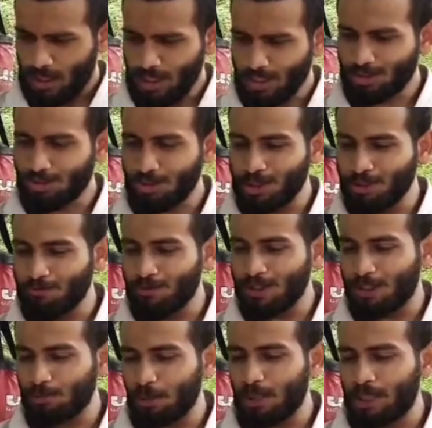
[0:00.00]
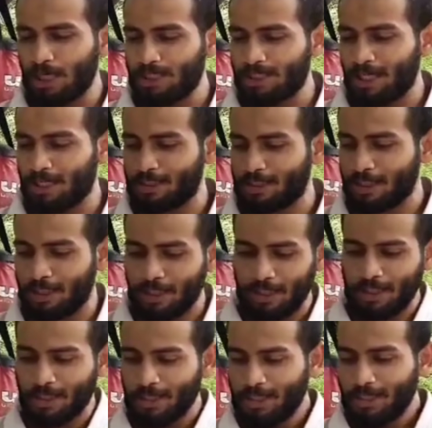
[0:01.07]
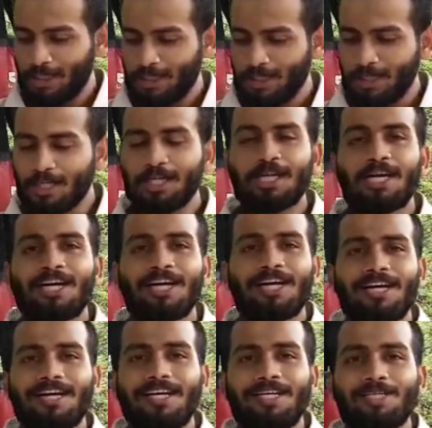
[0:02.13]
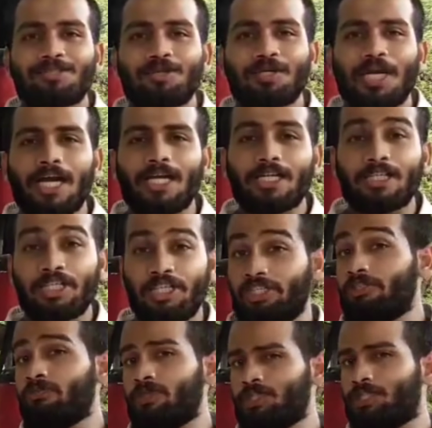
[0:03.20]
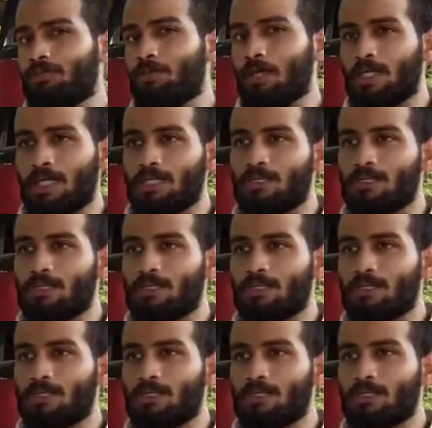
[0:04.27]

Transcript: नहीं इसको इनविजिबल कट कहते हैं इसको क्या कहते हैं इनविजिबल